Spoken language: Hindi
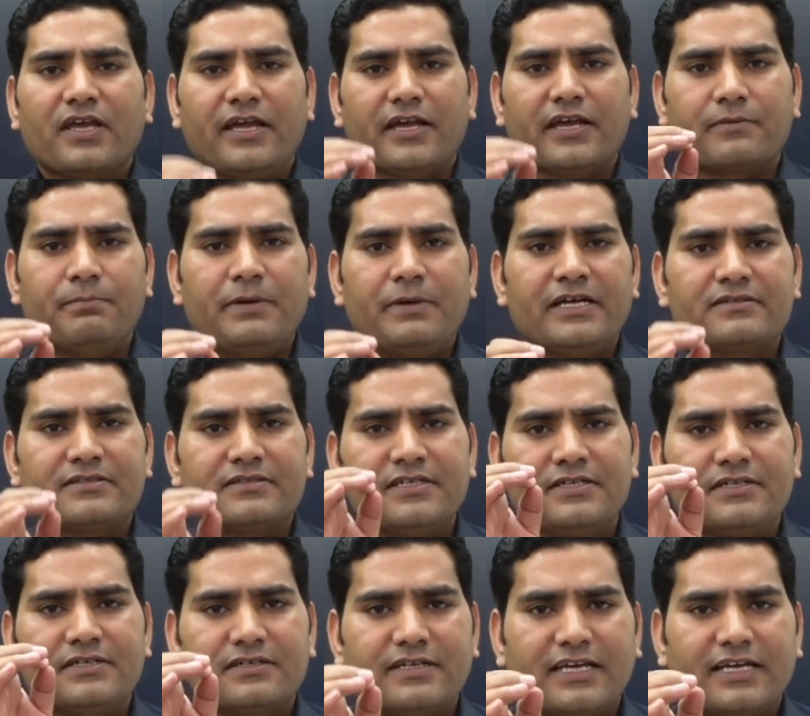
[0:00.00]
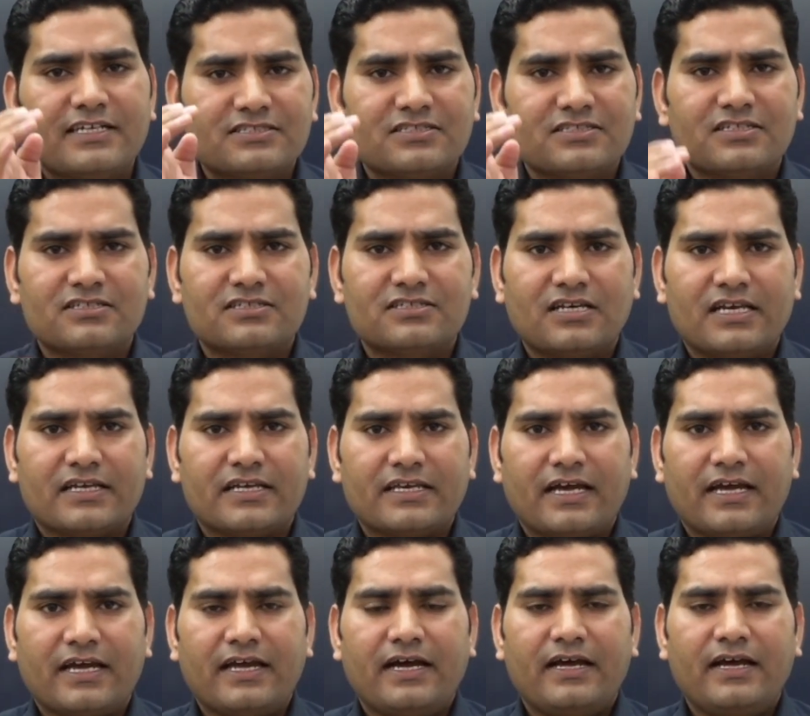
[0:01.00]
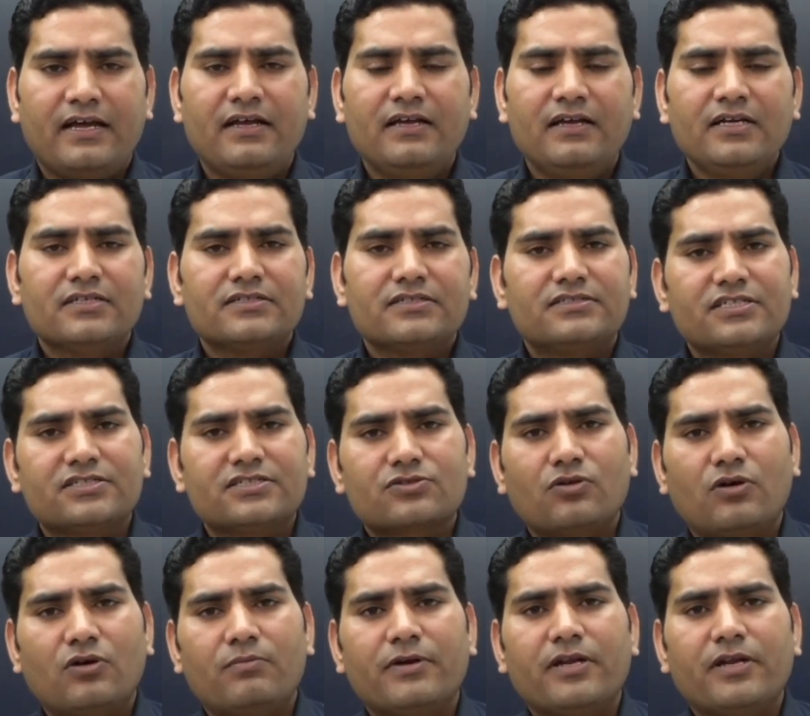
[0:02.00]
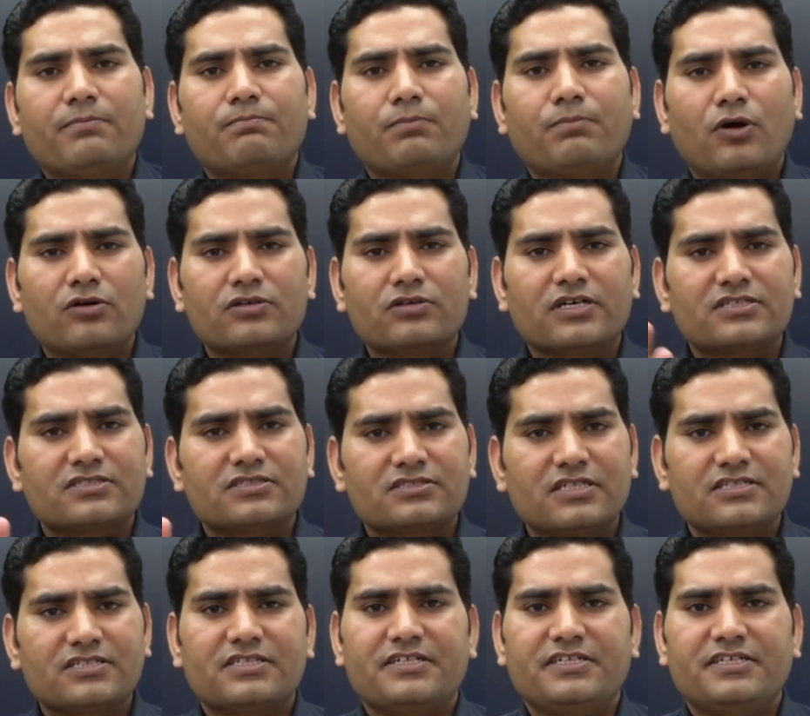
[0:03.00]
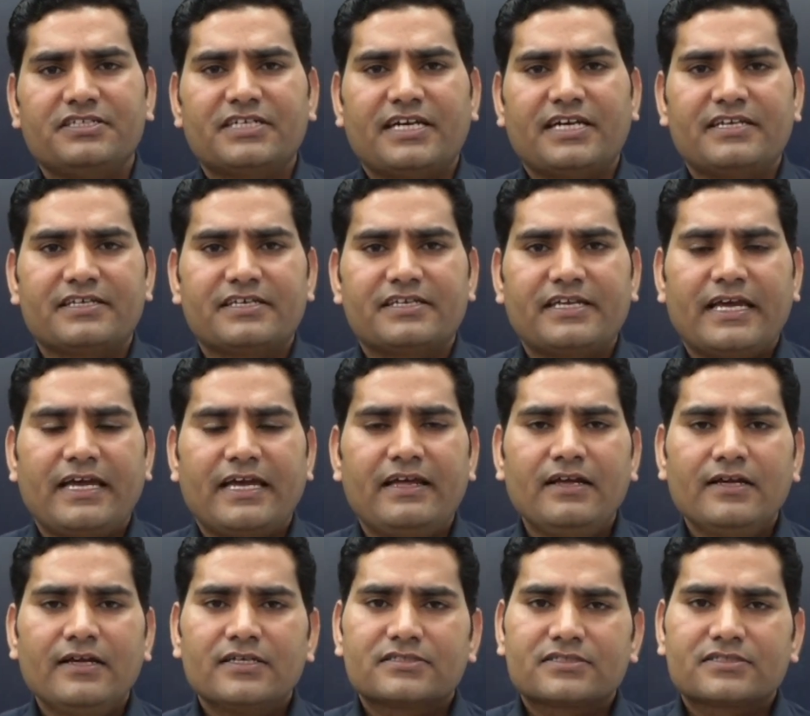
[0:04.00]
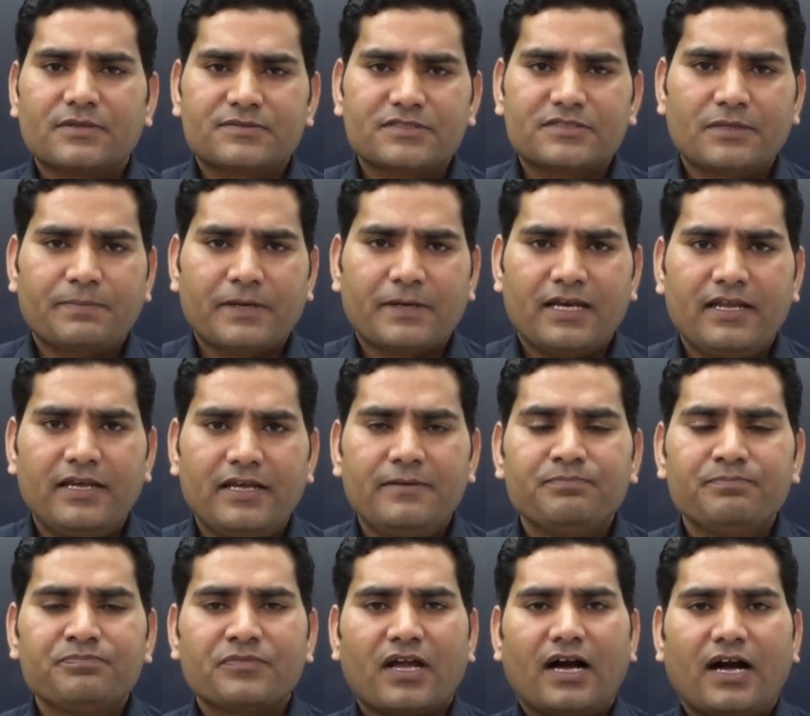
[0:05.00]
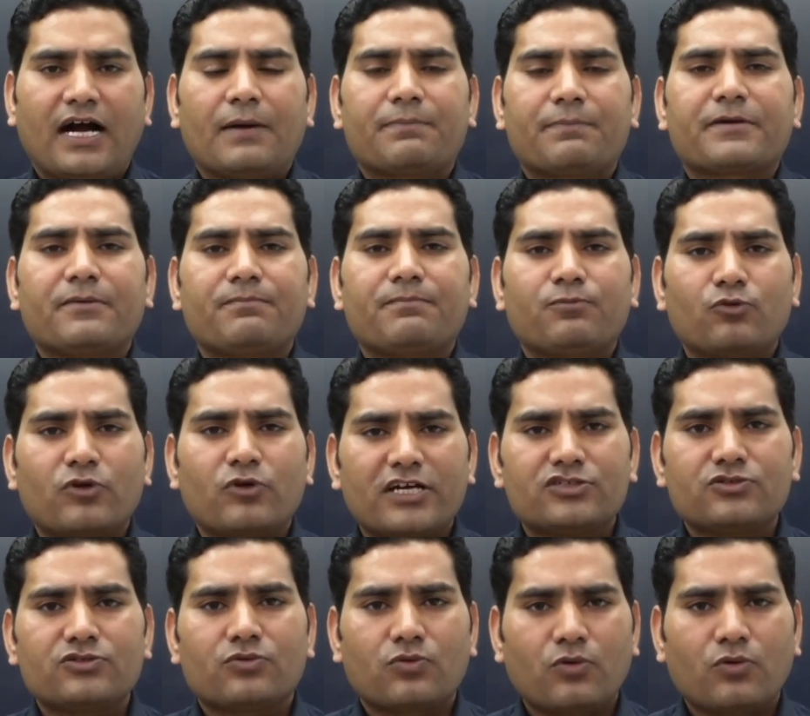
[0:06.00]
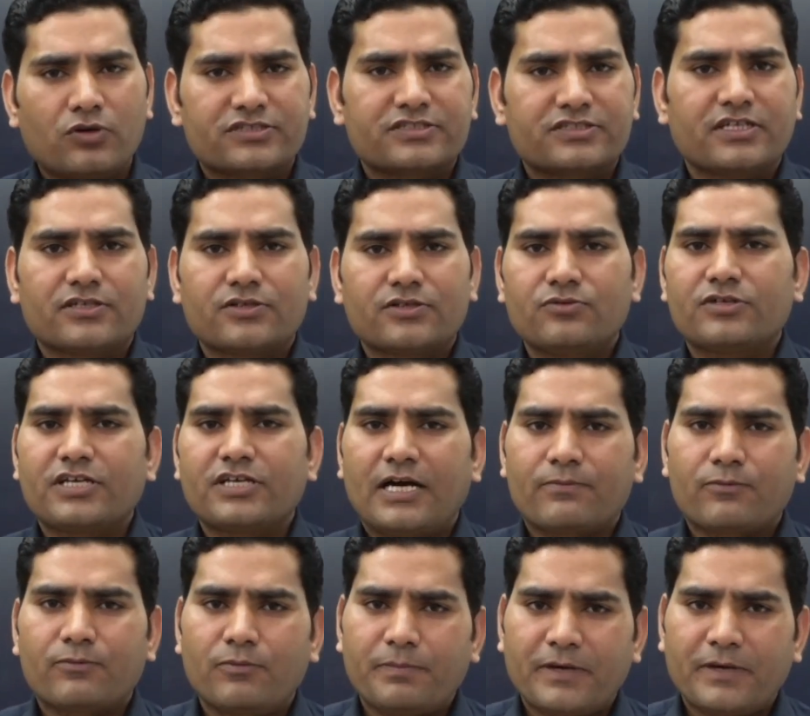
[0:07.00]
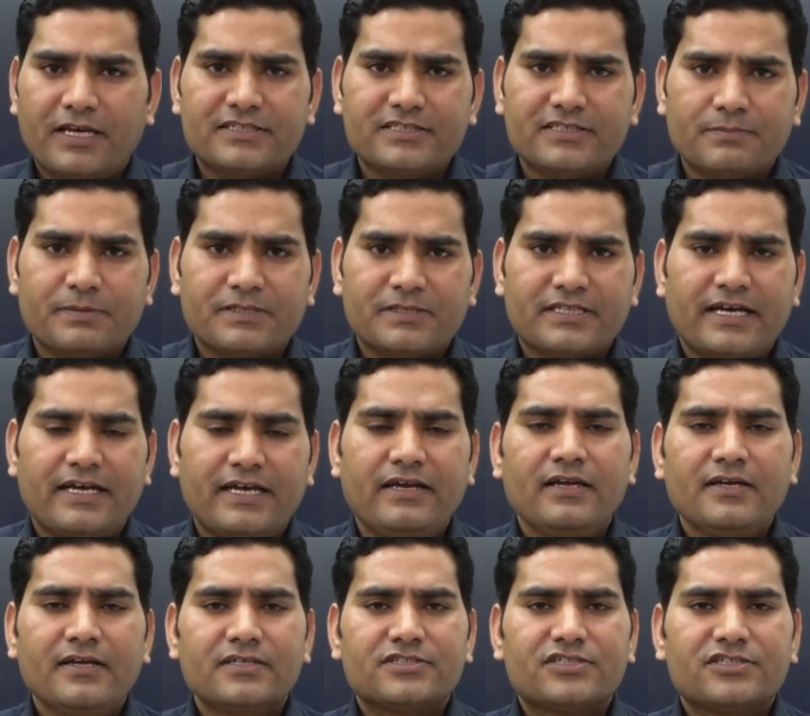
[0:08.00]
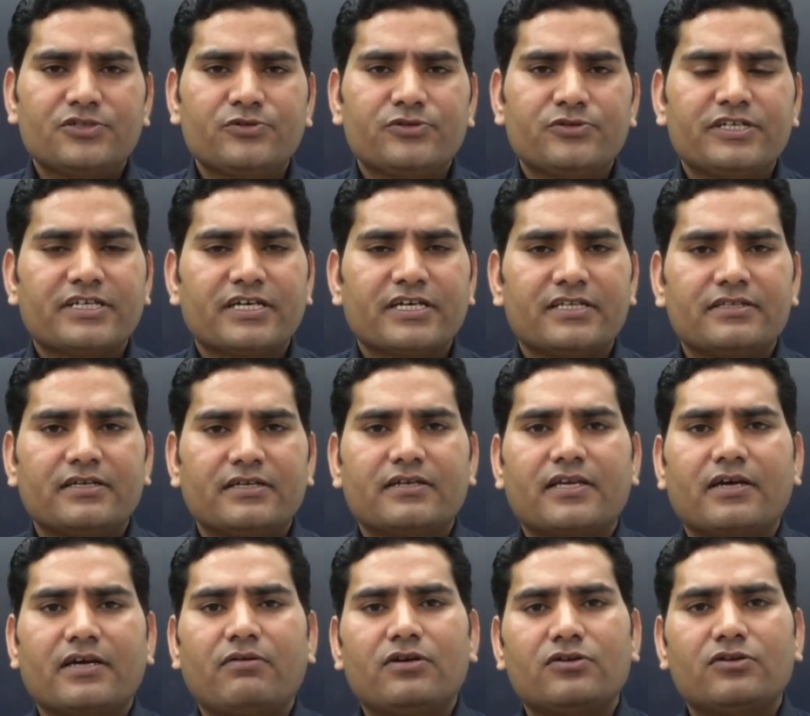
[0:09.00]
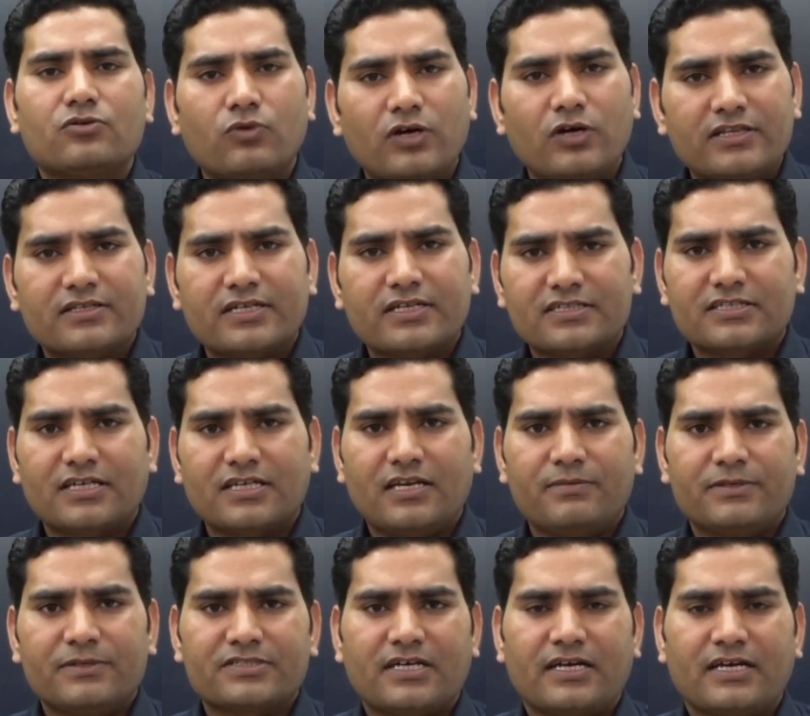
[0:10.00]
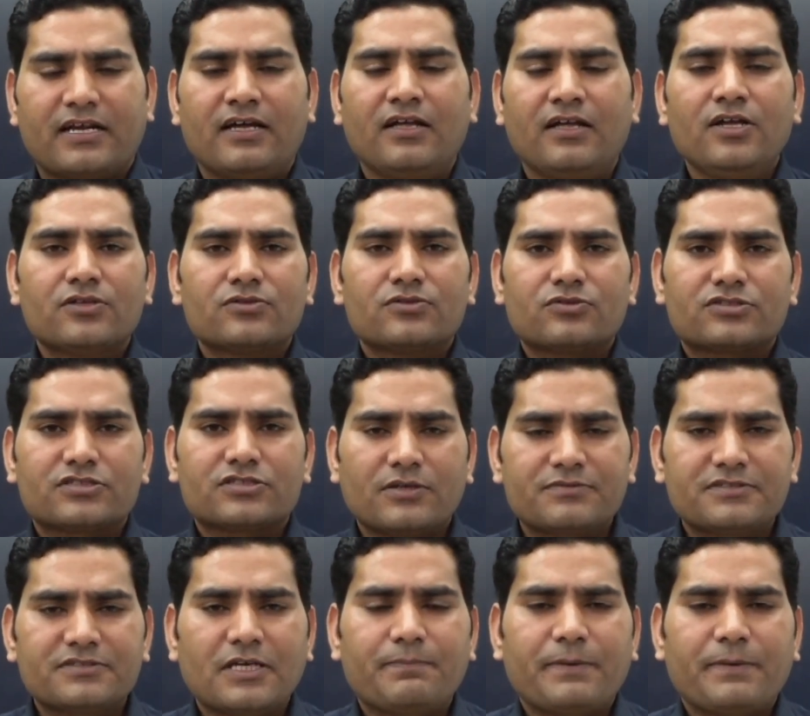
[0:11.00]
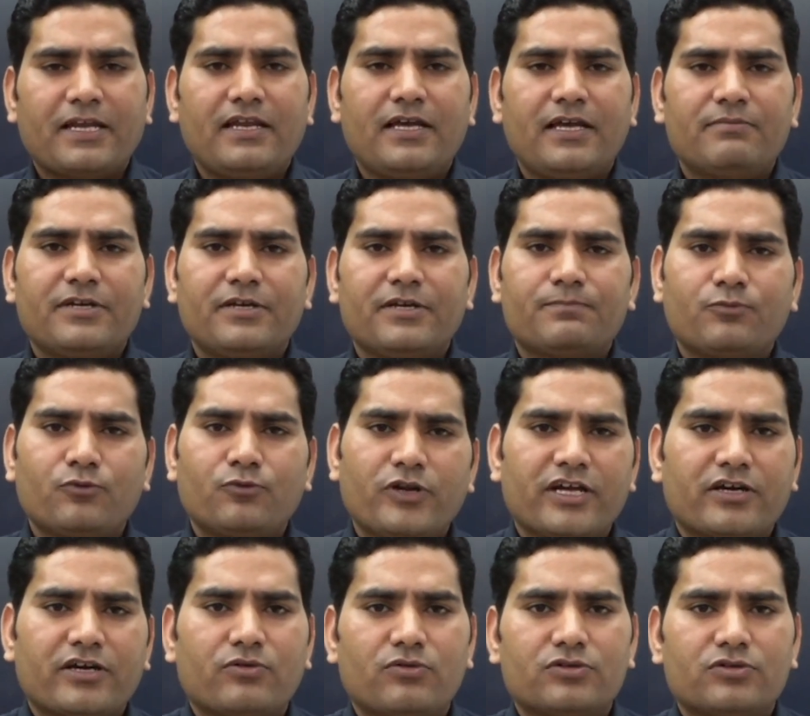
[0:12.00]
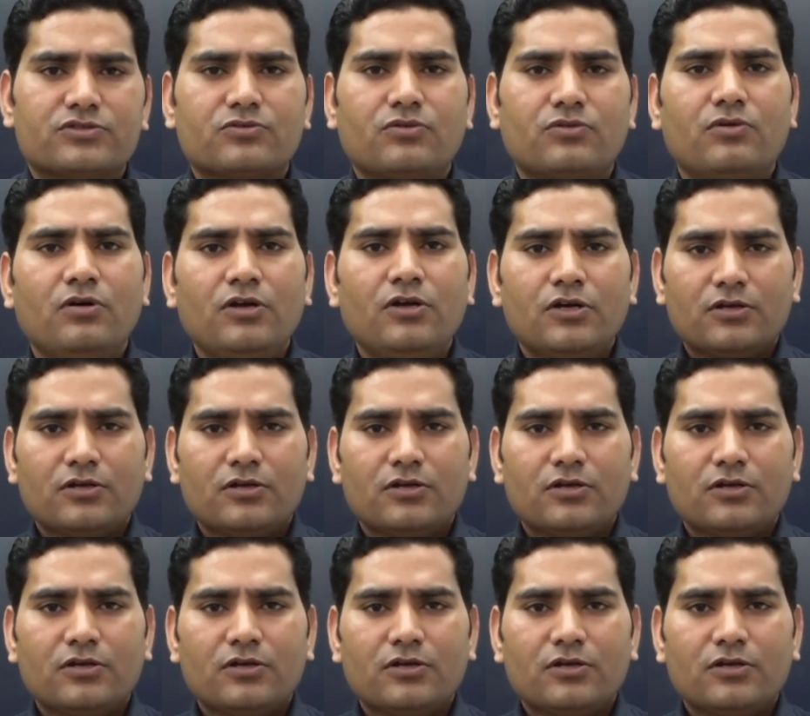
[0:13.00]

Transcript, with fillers: एक बेहतरीन टेस्ट सीरीज लेके आया है जिसको हमने बहुत अच्छे से डिजाइन किया है सबसे पहले आपके पूरा जो कोर्स है क्योंकि आपको पहले से पता है सी के अंदर केवल ट्वेल्थ का सिलेबस आ रहा है तो सबसे पहले हमने पूरे कोर्स को